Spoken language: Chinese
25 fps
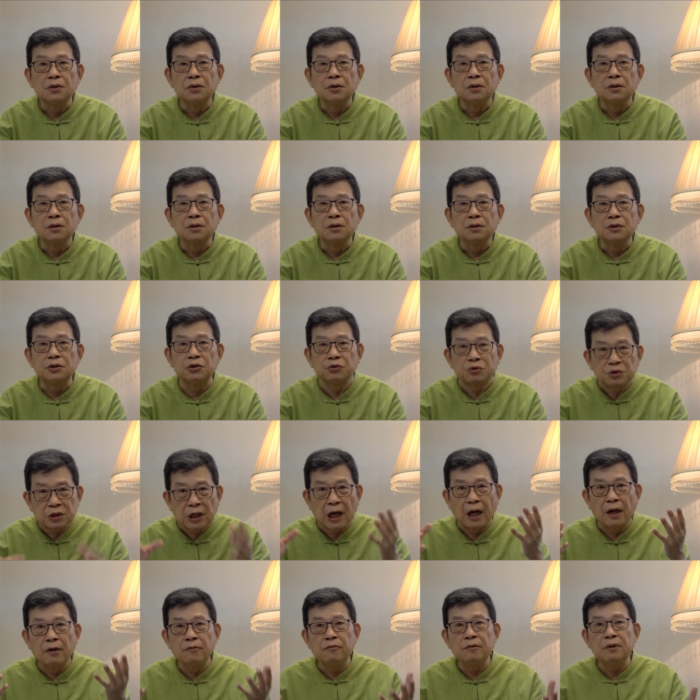就
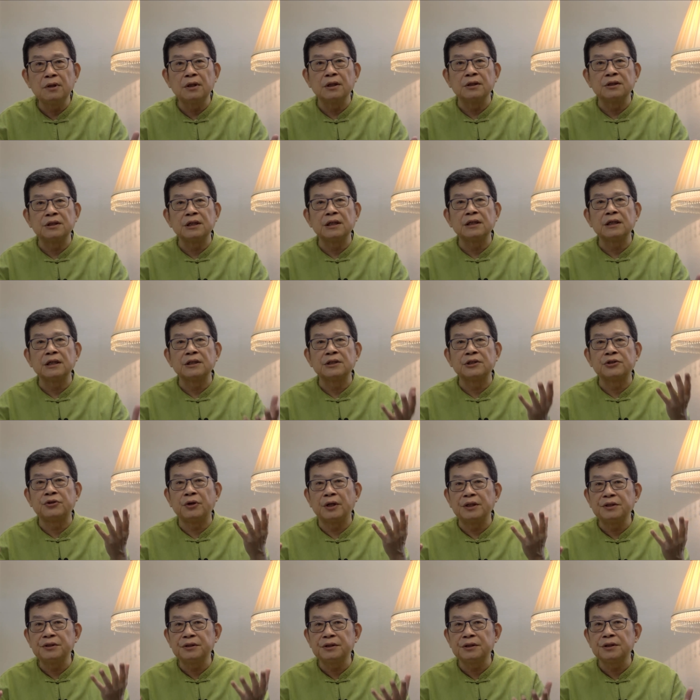成为了现在
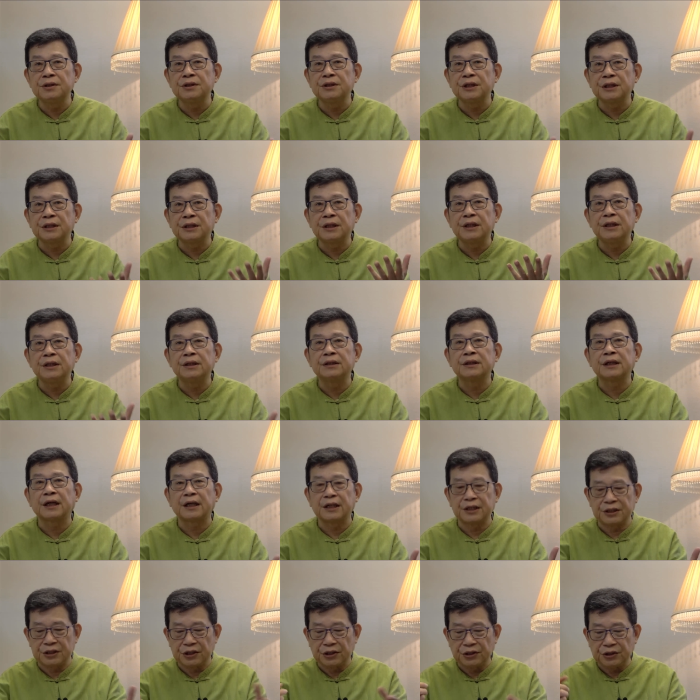全世界第二大的
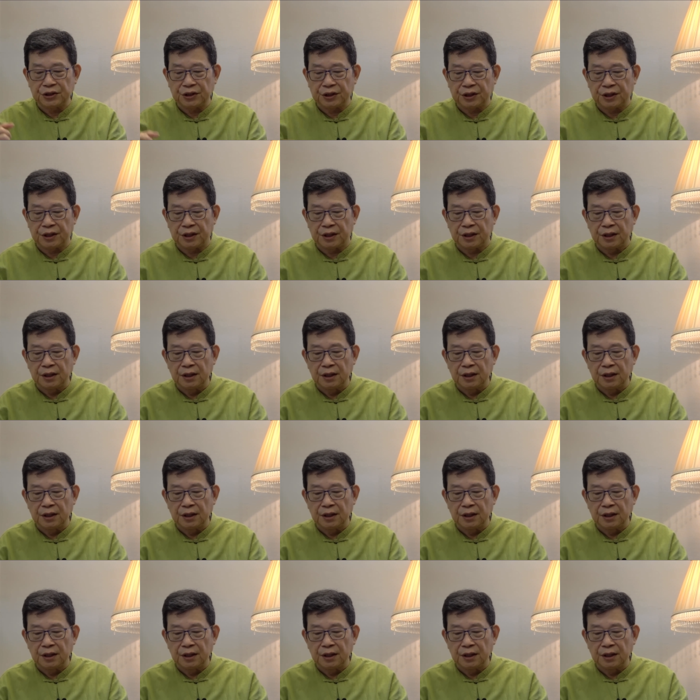经济体。